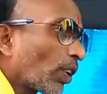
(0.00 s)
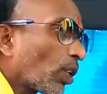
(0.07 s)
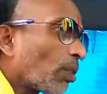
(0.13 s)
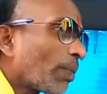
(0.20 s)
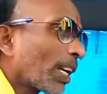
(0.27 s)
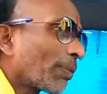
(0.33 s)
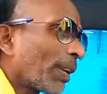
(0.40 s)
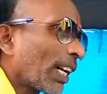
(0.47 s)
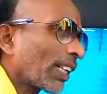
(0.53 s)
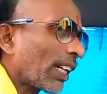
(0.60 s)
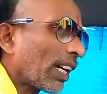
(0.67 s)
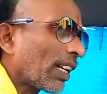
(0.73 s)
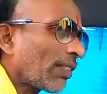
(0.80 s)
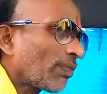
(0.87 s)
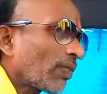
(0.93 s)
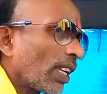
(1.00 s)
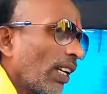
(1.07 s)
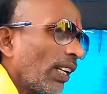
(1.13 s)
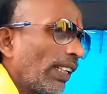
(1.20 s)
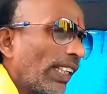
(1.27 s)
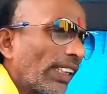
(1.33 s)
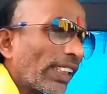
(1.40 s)
మనలో మన మాట
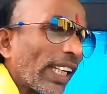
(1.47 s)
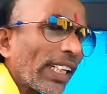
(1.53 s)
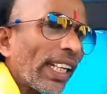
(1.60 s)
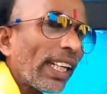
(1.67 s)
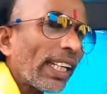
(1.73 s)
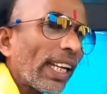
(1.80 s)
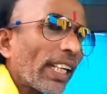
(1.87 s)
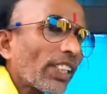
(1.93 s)
ఇంతకీ